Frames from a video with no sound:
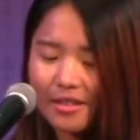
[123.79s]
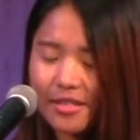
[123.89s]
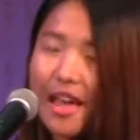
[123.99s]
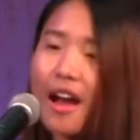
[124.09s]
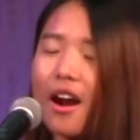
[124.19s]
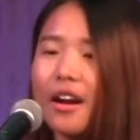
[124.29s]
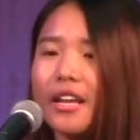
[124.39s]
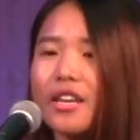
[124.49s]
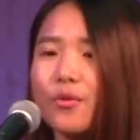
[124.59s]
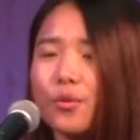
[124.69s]
在二
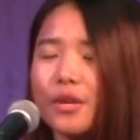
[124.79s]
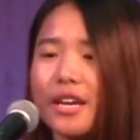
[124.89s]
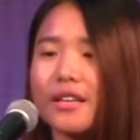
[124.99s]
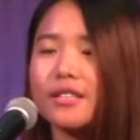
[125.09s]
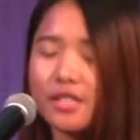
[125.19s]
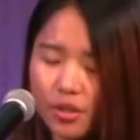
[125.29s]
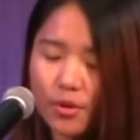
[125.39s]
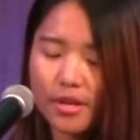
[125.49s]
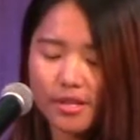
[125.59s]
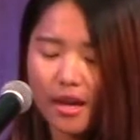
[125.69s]
零一五年四
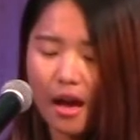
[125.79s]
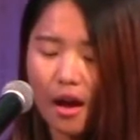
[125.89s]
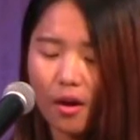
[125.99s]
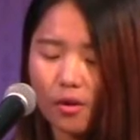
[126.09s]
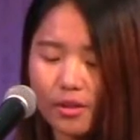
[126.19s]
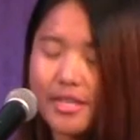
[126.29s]
月四号，